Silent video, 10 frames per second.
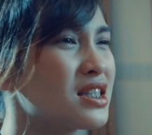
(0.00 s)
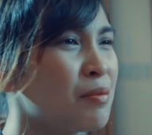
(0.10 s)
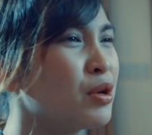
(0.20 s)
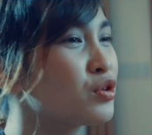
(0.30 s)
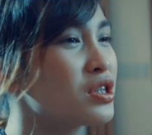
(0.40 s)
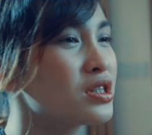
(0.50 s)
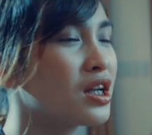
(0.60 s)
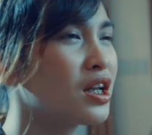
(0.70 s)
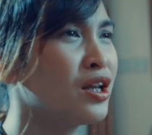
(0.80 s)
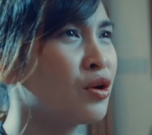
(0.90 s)
Sabi ko sa
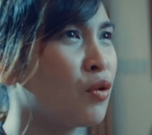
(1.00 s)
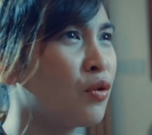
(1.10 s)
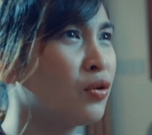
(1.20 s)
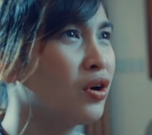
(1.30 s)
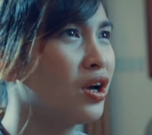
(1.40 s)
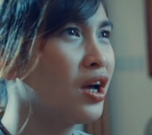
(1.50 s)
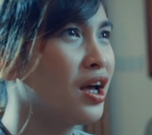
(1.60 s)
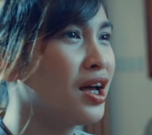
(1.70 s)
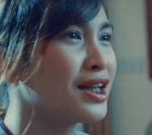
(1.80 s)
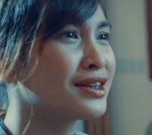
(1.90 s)
sarili ko,
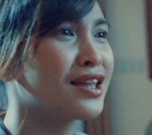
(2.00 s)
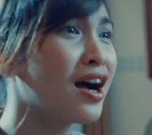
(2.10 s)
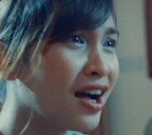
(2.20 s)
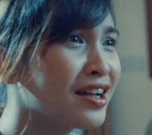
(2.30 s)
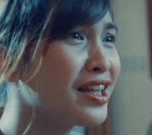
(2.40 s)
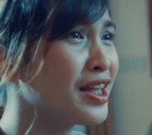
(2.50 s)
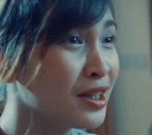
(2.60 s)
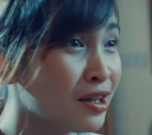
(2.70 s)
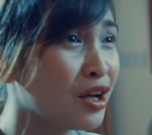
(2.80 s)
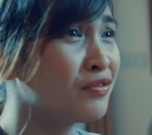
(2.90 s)
tangang
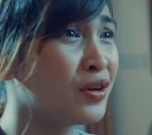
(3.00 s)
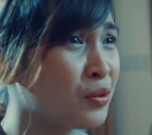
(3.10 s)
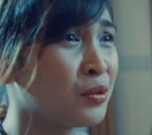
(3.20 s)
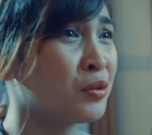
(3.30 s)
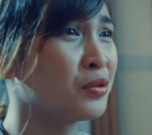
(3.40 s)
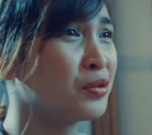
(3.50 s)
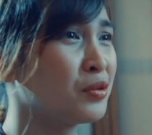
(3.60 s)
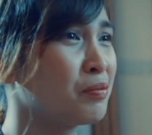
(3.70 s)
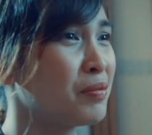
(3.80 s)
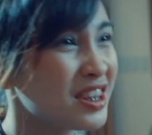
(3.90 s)
in love ako.
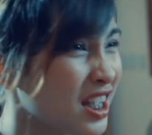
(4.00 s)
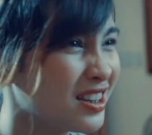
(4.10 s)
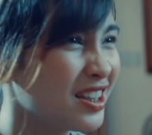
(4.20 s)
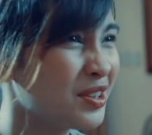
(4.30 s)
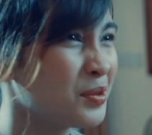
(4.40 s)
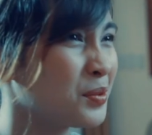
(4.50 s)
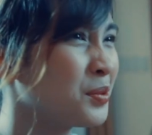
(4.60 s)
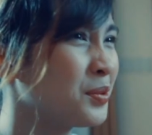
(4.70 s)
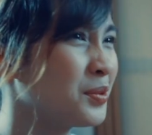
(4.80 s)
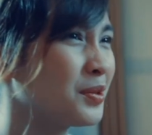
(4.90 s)
Pathetic, no?